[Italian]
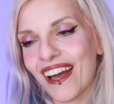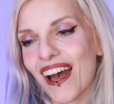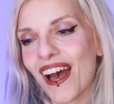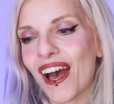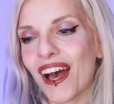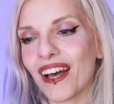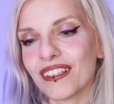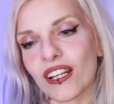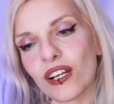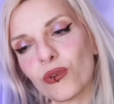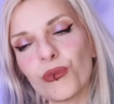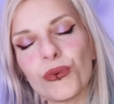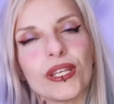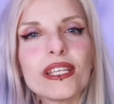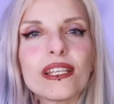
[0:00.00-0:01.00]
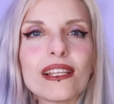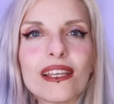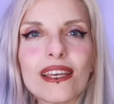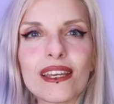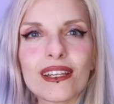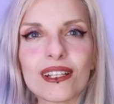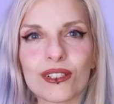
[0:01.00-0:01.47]
uh,
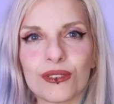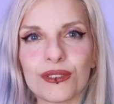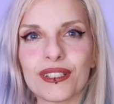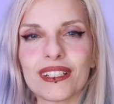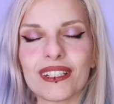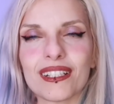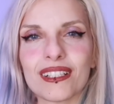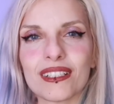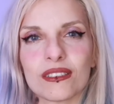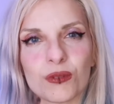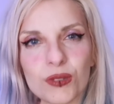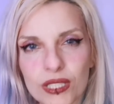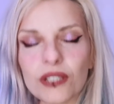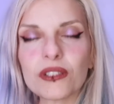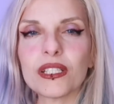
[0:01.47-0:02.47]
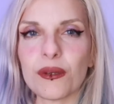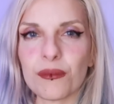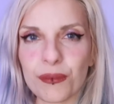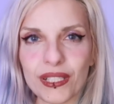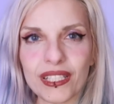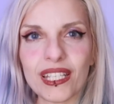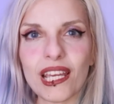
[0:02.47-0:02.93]
tranquille con un sacco di
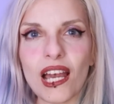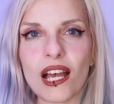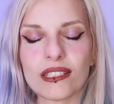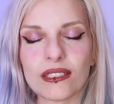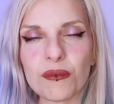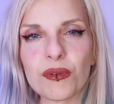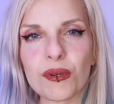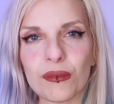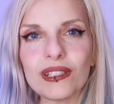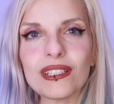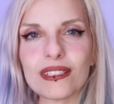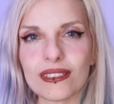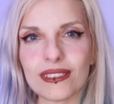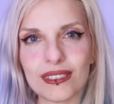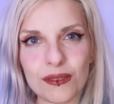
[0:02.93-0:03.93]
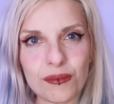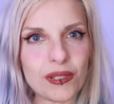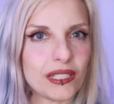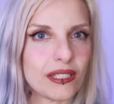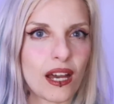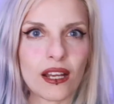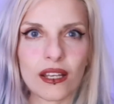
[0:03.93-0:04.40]
empatia sempre molta
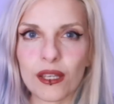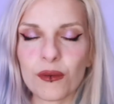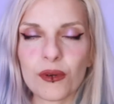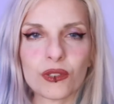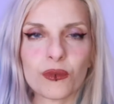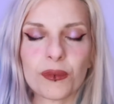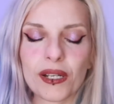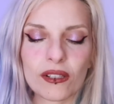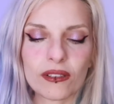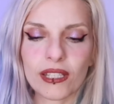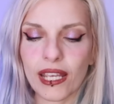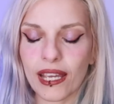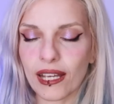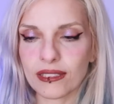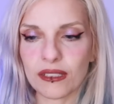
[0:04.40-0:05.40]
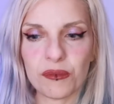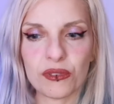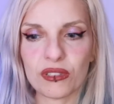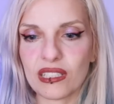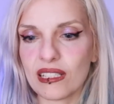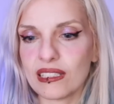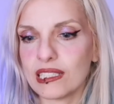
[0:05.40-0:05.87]
sensibilità anche quando parlo dei casi più
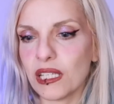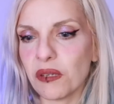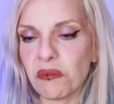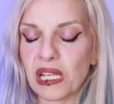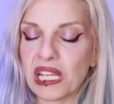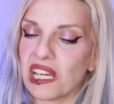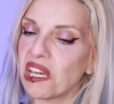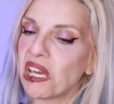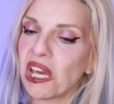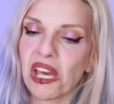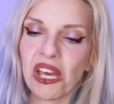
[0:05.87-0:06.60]
sensibili